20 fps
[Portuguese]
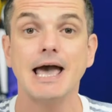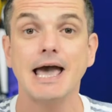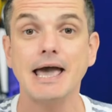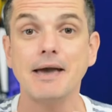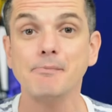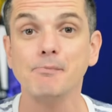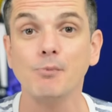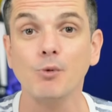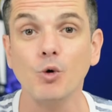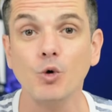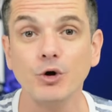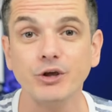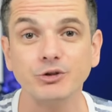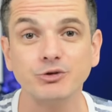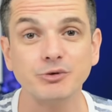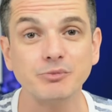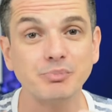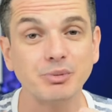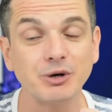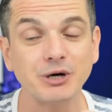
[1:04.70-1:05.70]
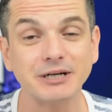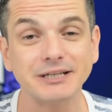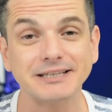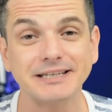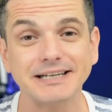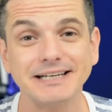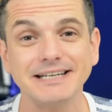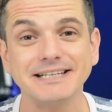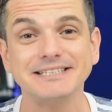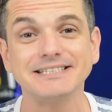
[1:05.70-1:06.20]
é muito
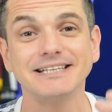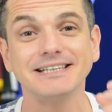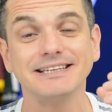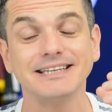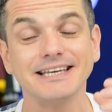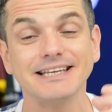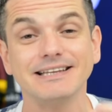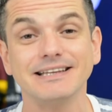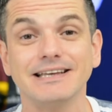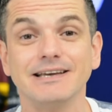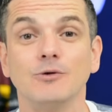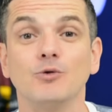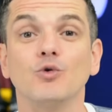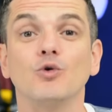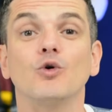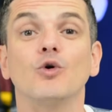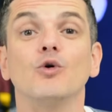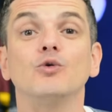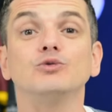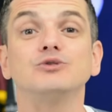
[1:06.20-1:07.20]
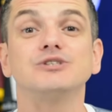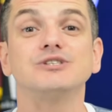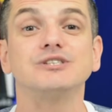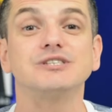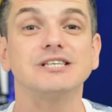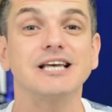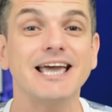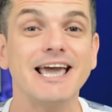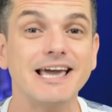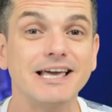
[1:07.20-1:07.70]
importante entender o
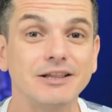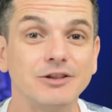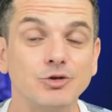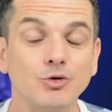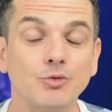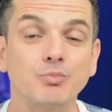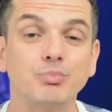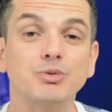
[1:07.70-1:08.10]
conceito,